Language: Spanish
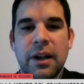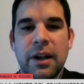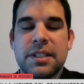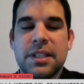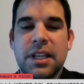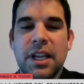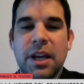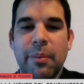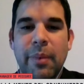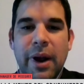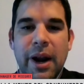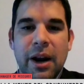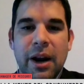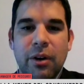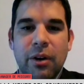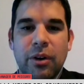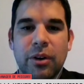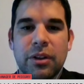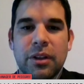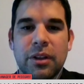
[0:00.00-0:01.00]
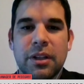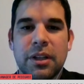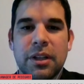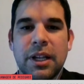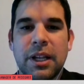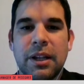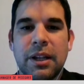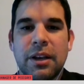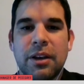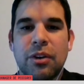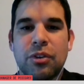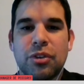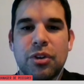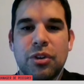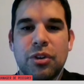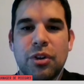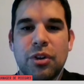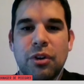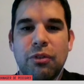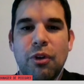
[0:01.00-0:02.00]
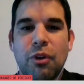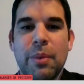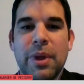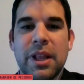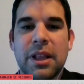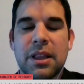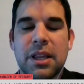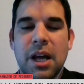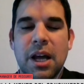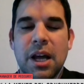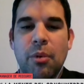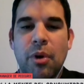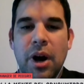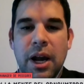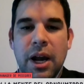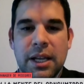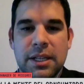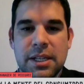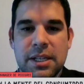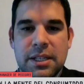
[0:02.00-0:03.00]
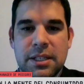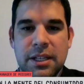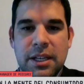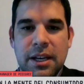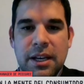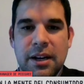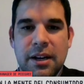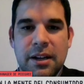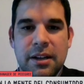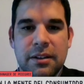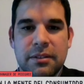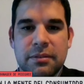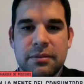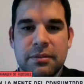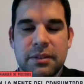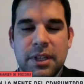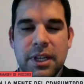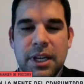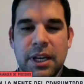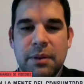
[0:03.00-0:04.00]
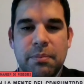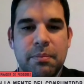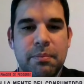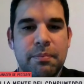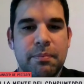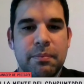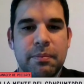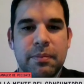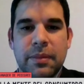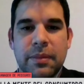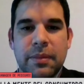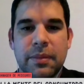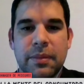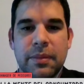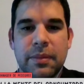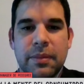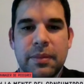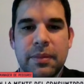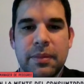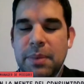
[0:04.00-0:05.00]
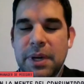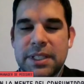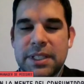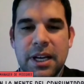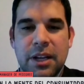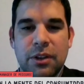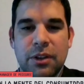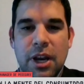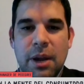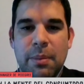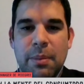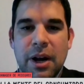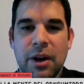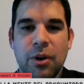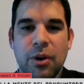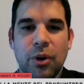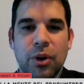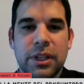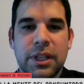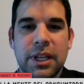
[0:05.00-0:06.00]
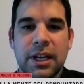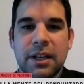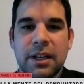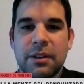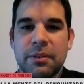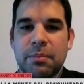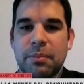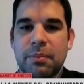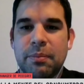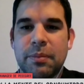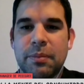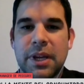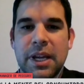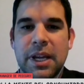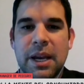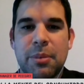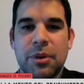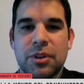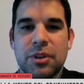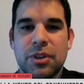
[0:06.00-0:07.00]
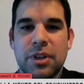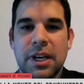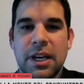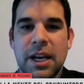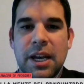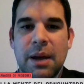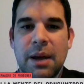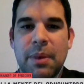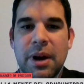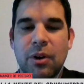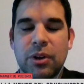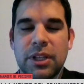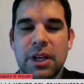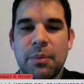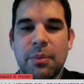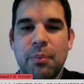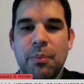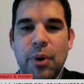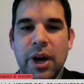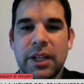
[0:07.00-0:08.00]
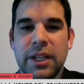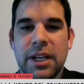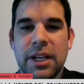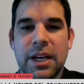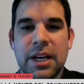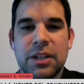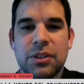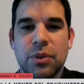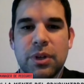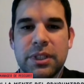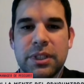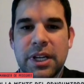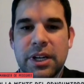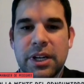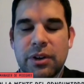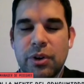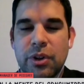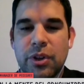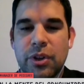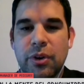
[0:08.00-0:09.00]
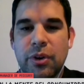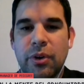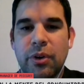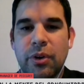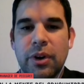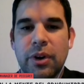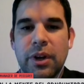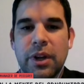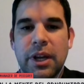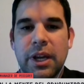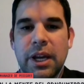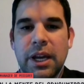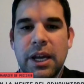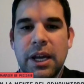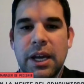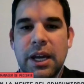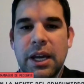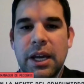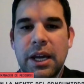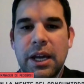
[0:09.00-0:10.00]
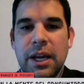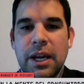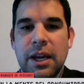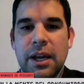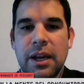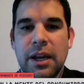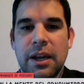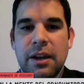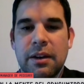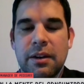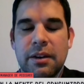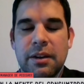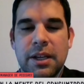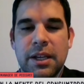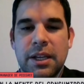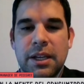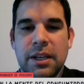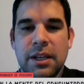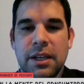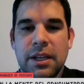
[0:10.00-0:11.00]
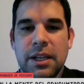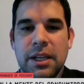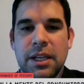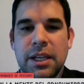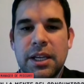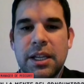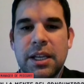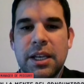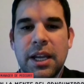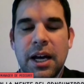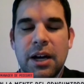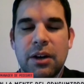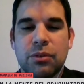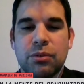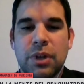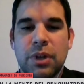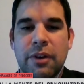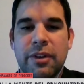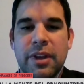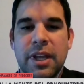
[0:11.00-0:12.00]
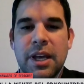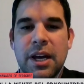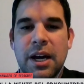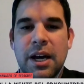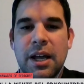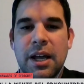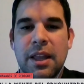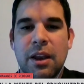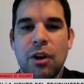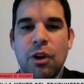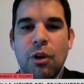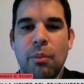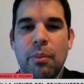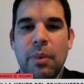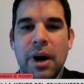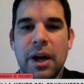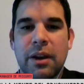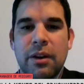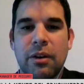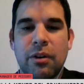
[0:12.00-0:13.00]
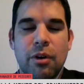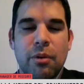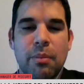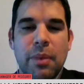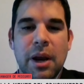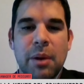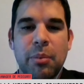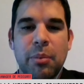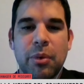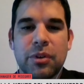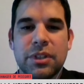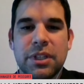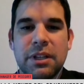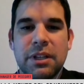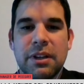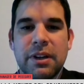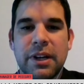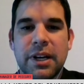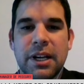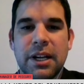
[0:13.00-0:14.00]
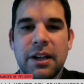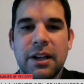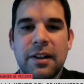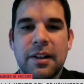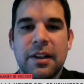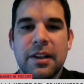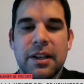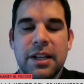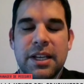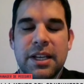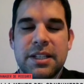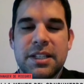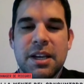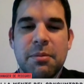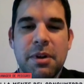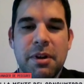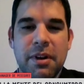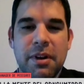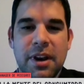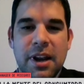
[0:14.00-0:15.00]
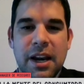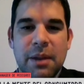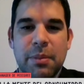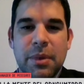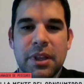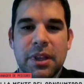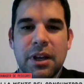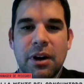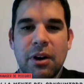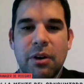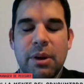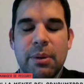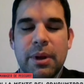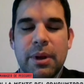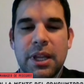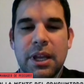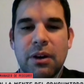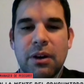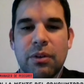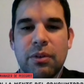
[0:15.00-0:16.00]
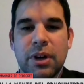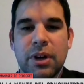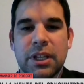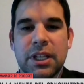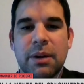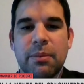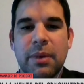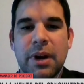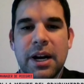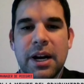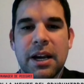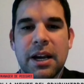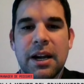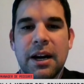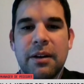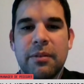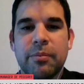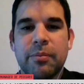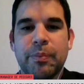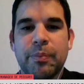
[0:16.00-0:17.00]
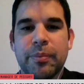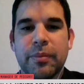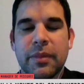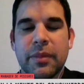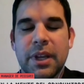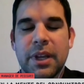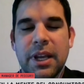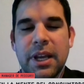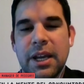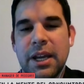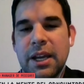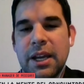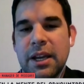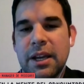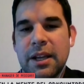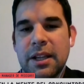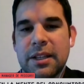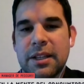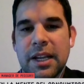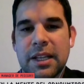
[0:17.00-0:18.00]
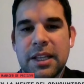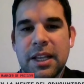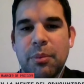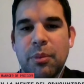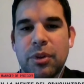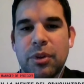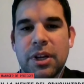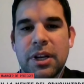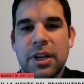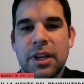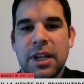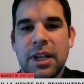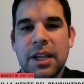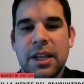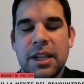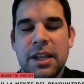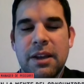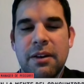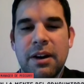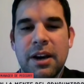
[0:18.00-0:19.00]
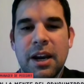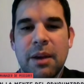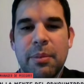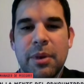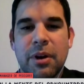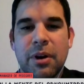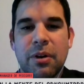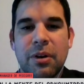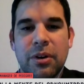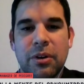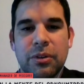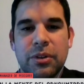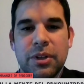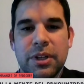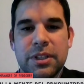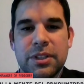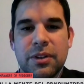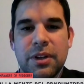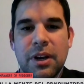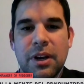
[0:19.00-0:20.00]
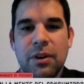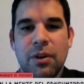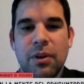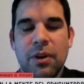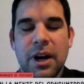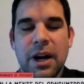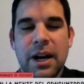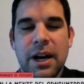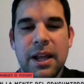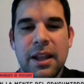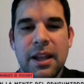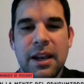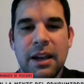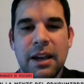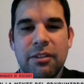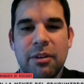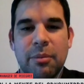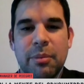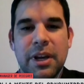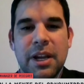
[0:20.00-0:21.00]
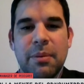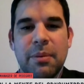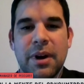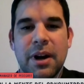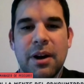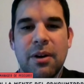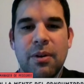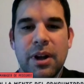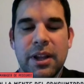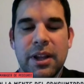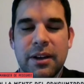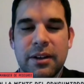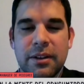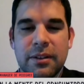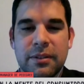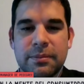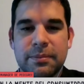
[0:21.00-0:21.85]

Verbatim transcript: Sin embargo, eh, nosotros fomentamos a que se sigan eh, paseando a las mascotas, que la persona, las mascotas puedan tener su desarrollo eh, y, y, nada, una vida lo más normal posible, ¿verdad? y siempre bien alimentados, obviamente, con nuestra marca. Eh, tratamos de llevar la mejor nutrición a los hogares de la familia paraguaya.